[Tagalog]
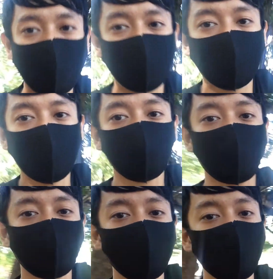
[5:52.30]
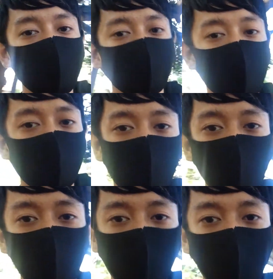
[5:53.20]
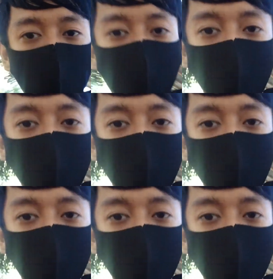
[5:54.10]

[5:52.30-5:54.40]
then mag-ikot-ikot muna ako dito